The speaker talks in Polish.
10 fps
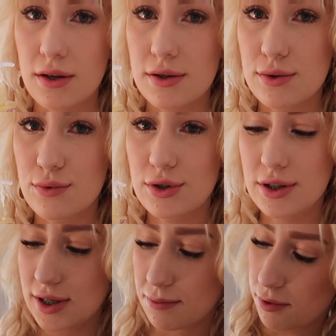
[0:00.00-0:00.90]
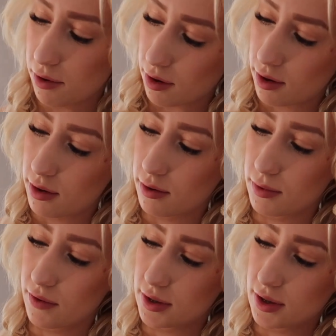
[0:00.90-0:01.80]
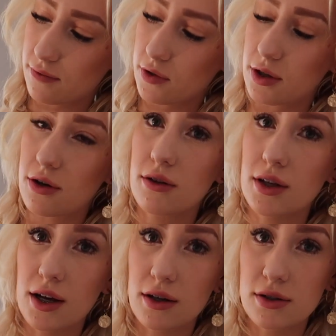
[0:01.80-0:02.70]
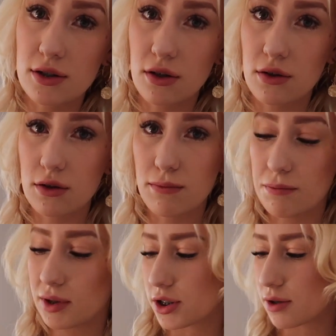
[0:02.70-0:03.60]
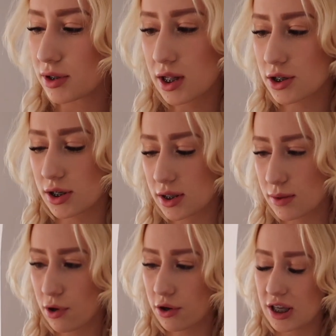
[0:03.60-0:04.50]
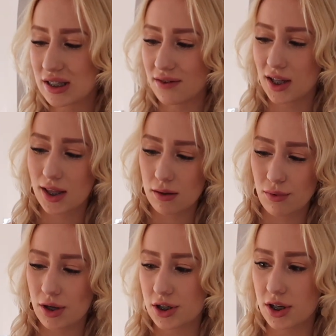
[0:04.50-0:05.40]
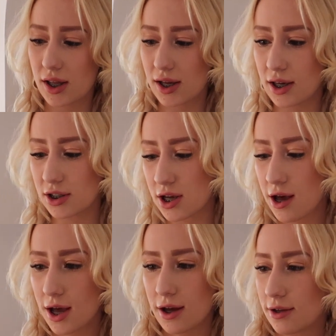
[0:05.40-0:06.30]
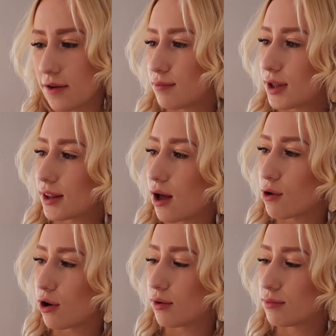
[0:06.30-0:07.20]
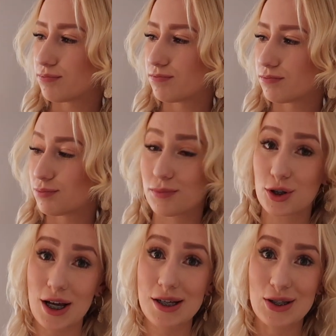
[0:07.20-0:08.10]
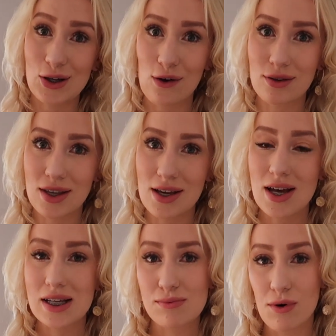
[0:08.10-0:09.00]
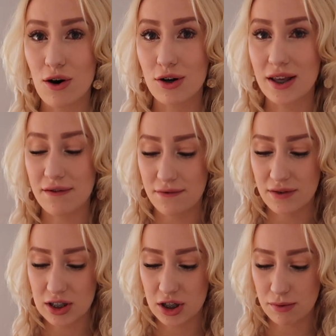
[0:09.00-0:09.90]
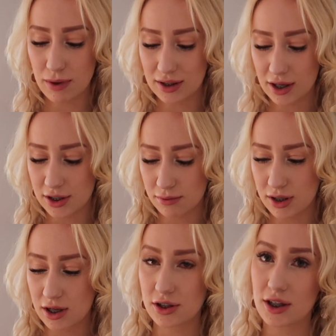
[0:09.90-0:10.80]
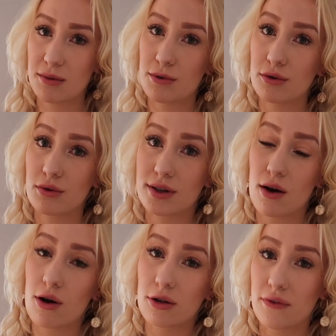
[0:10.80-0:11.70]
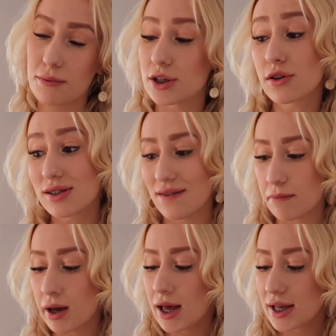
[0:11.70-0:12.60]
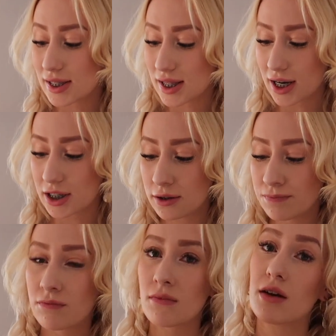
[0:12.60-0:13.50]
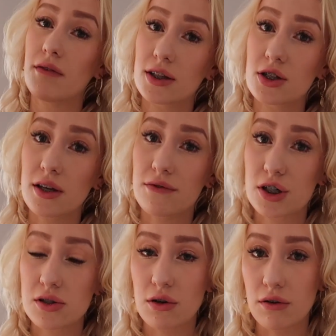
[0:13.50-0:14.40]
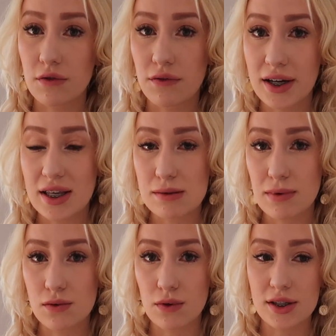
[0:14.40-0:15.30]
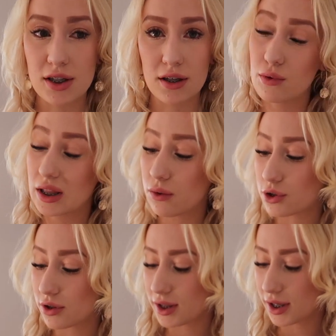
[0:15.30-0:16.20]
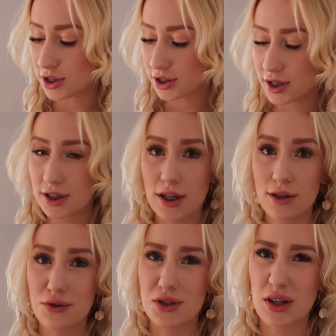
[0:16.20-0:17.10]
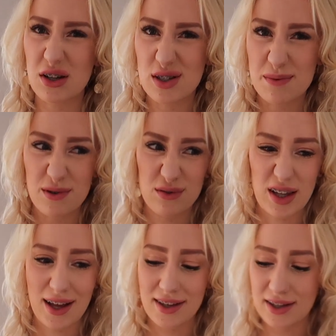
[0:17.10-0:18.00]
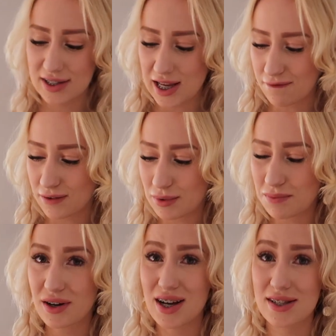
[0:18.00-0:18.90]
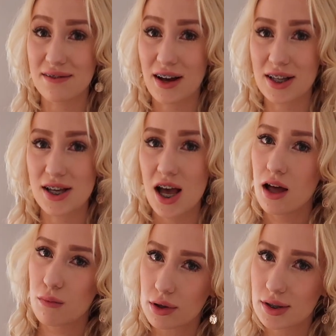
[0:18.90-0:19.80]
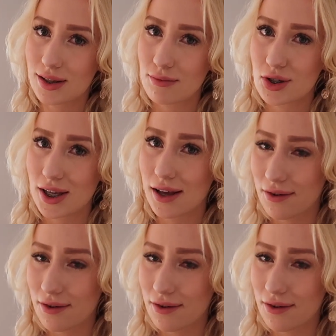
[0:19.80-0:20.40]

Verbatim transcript: zużycie po mniej więcej dwóch tygodniach, gdzieś dotąd mam. Także myślę, że spokojnie jest wydajny, bo jeszcze na jakieś, wiem, tak na oko 6 tygodni spokojnie wytrzyma, także myślę, że taki produkt na około 2 miesiące Wam starczy. Faktycznie wszystko fajnie zmazuje. Dzięki była dołączona ta jeszcze ściereczka, tylko że ona już jest brudna i nie chciałam Wam jej pokazywać, bo niestety mi się